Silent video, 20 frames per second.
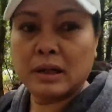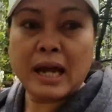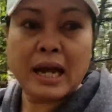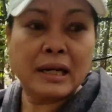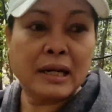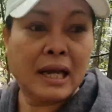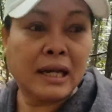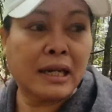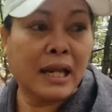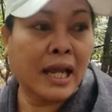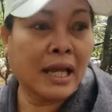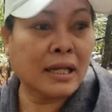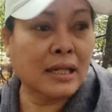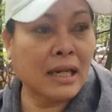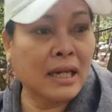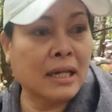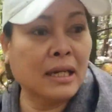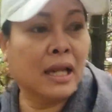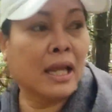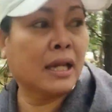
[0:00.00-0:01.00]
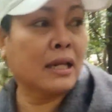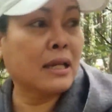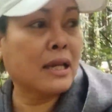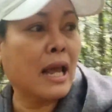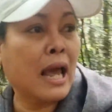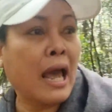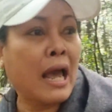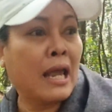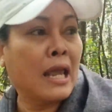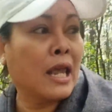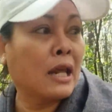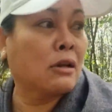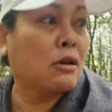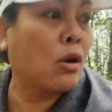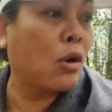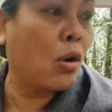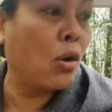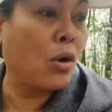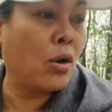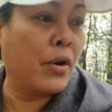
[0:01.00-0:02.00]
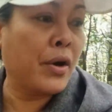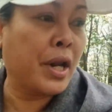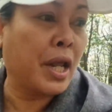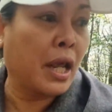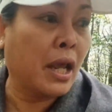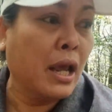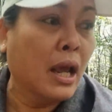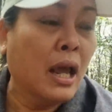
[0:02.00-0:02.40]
ดังนั้นเห็ดดินเห็ดหญ้าเห็ดโกนี่